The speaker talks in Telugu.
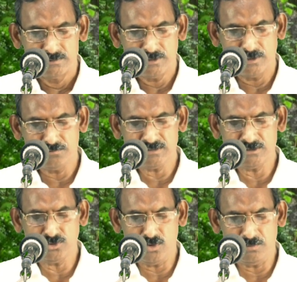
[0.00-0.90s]
తరువాత
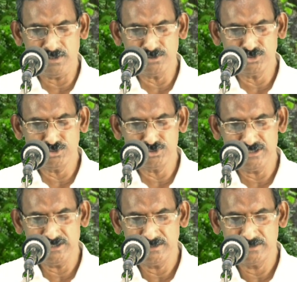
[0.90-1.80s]
తోమాను
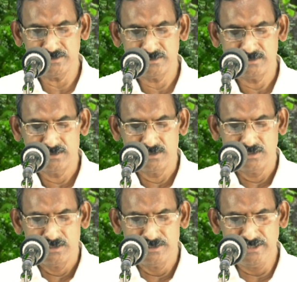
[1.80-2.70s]
చూచి
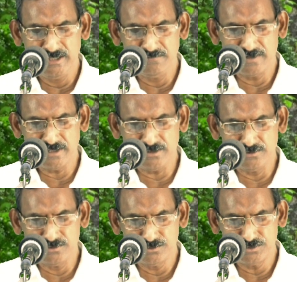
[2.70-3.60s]
నీ వ్రేలు